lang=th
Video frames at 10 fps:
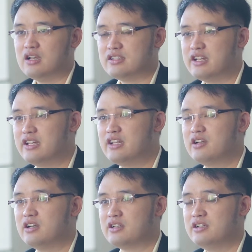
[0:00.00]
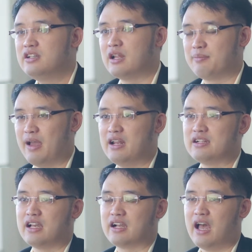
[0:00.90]
สิ่งที่จะเกิดขึ้นถัดไปหลั
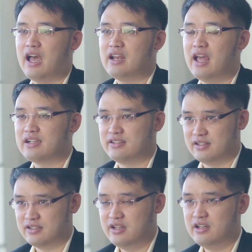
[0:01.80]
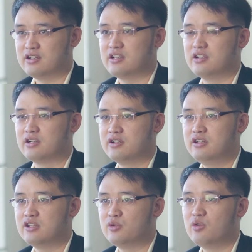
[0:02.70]
งจากค่ายแรกเสร็จสิ้นนี่ก็จะเกิดขึ้
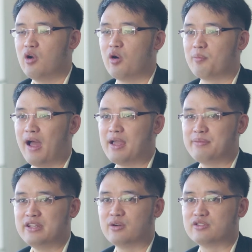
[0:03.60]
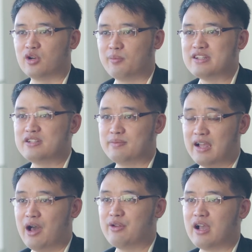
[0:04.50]
นในช่วงของปลายปีของ
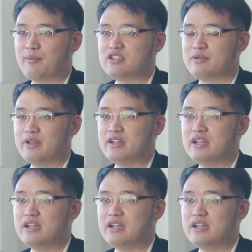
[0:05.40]
2019 นะครับก็จะเป็น